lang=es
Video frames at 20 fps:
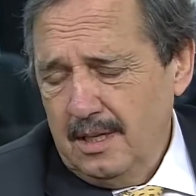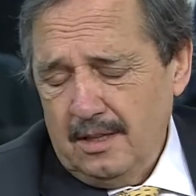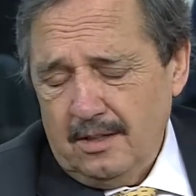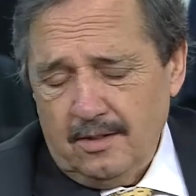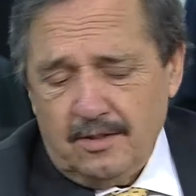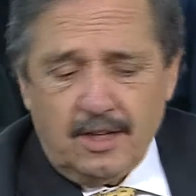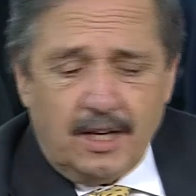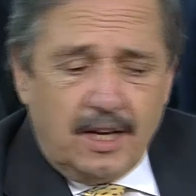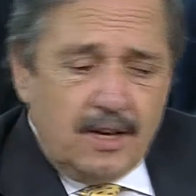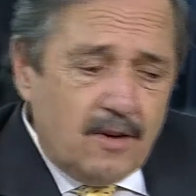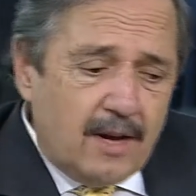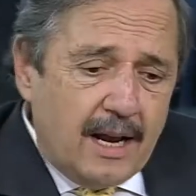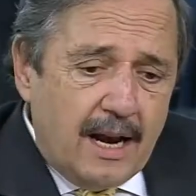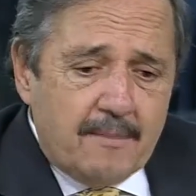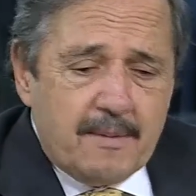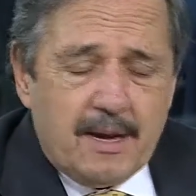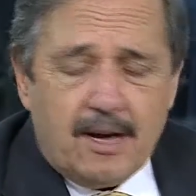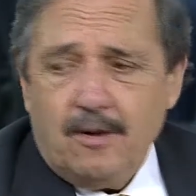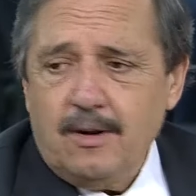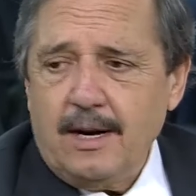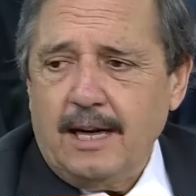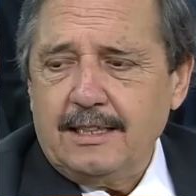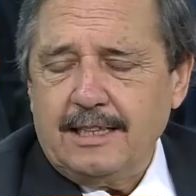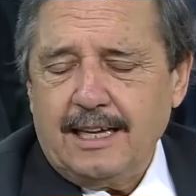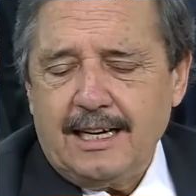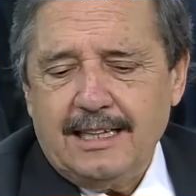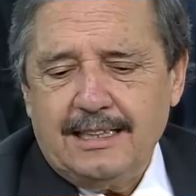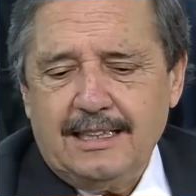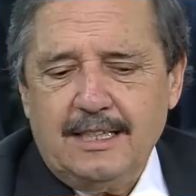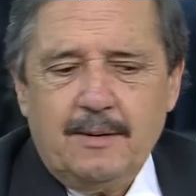Entonces creo que la mejor
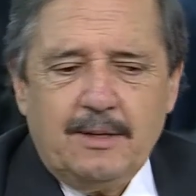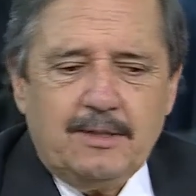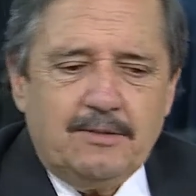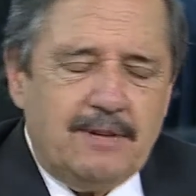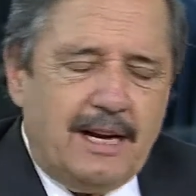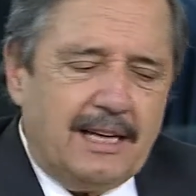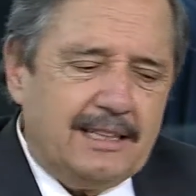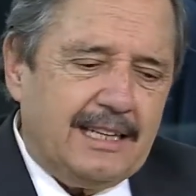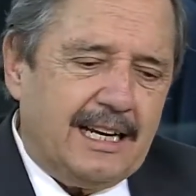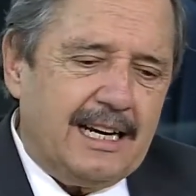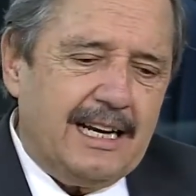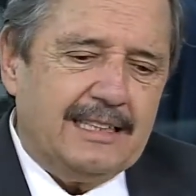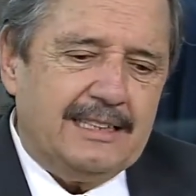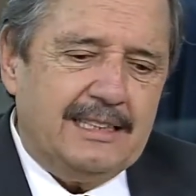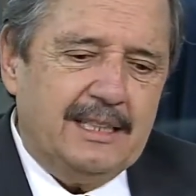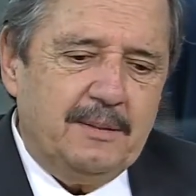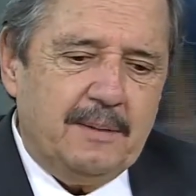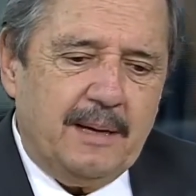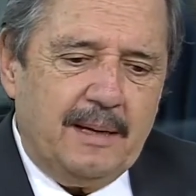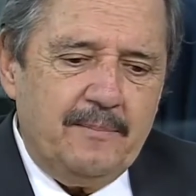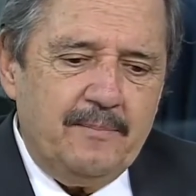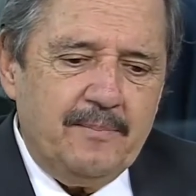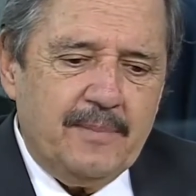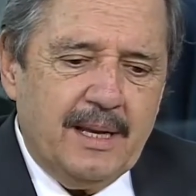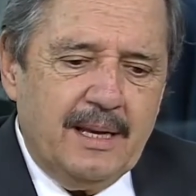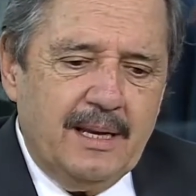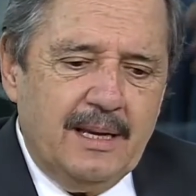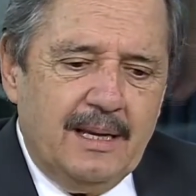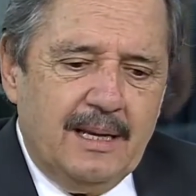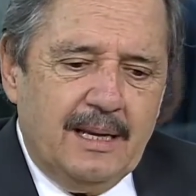alternativa es una alternativa
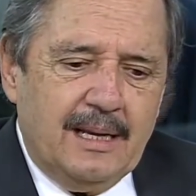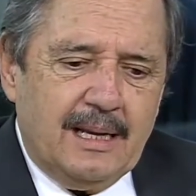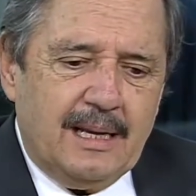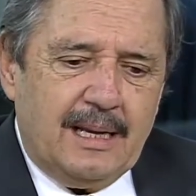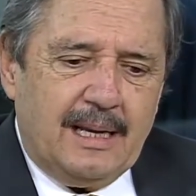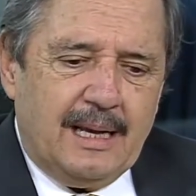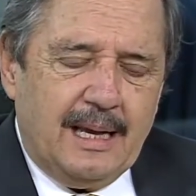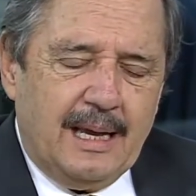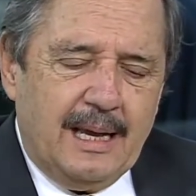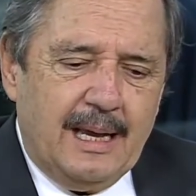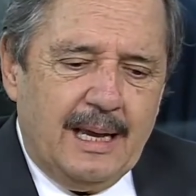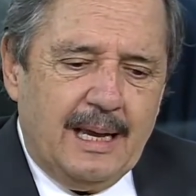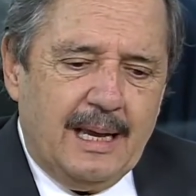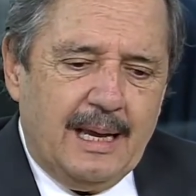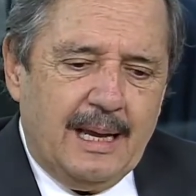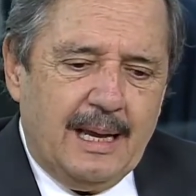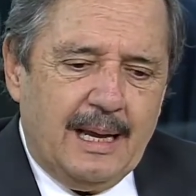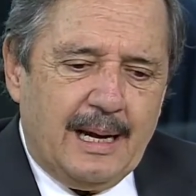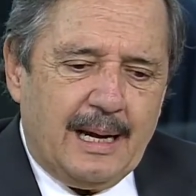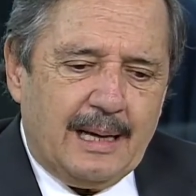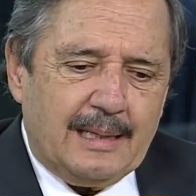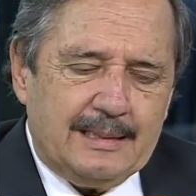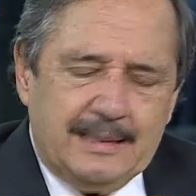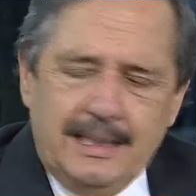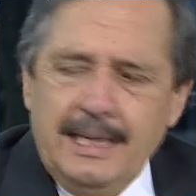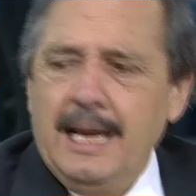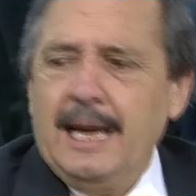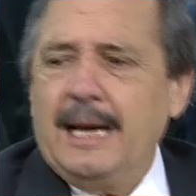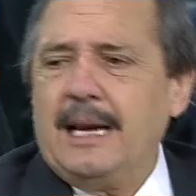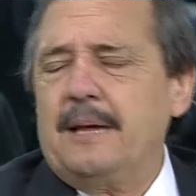que
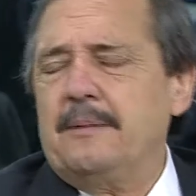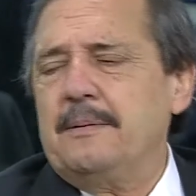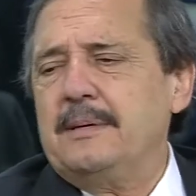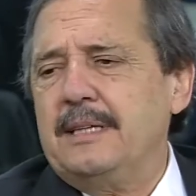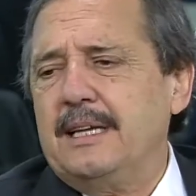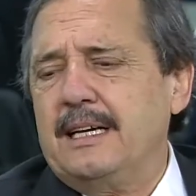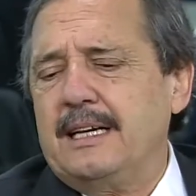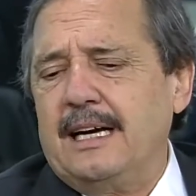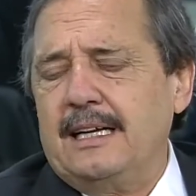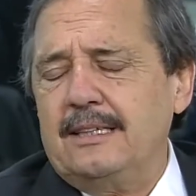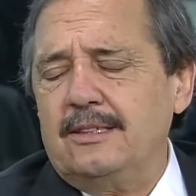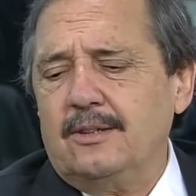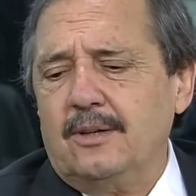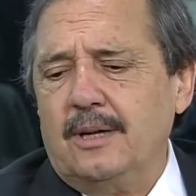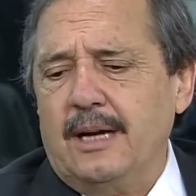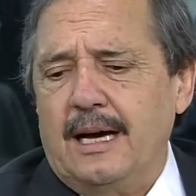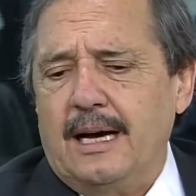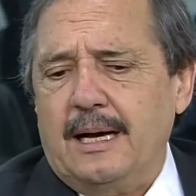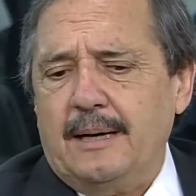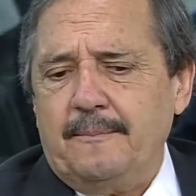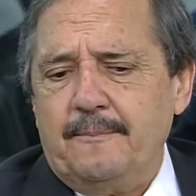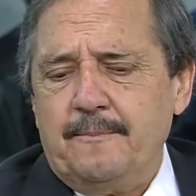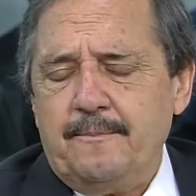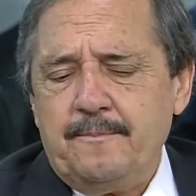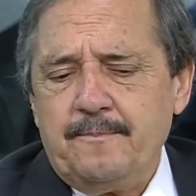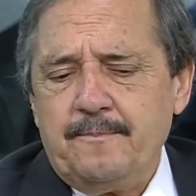siga reivindicando la,